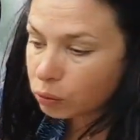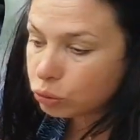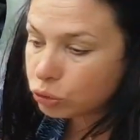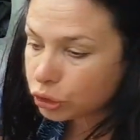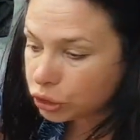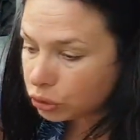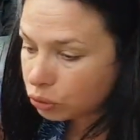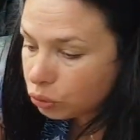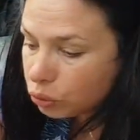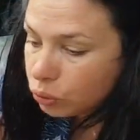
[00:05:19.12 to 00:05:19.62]

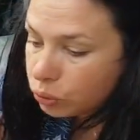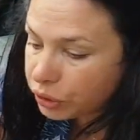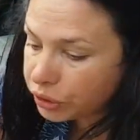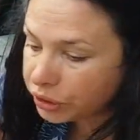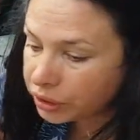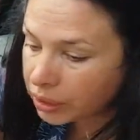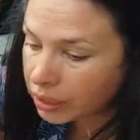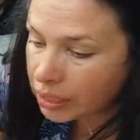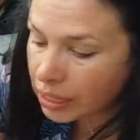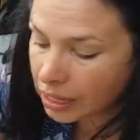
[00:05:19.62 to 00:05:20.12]

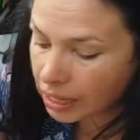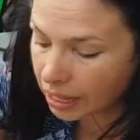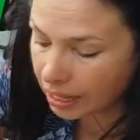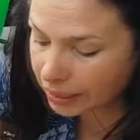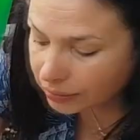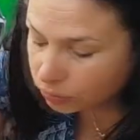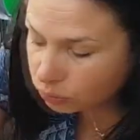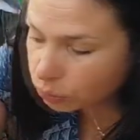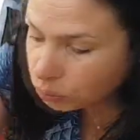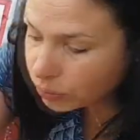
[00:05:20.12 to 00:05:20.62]
ucikuri,
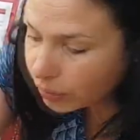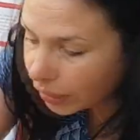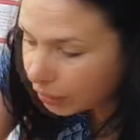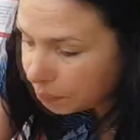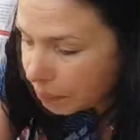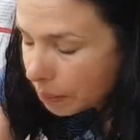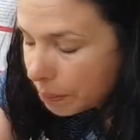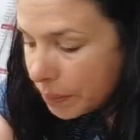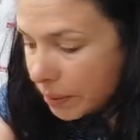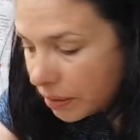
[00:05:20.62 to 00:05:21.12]
a tutaj
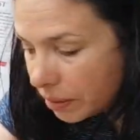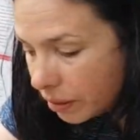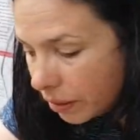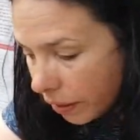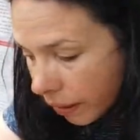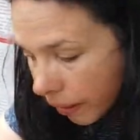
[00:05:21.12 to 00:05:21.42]
mamy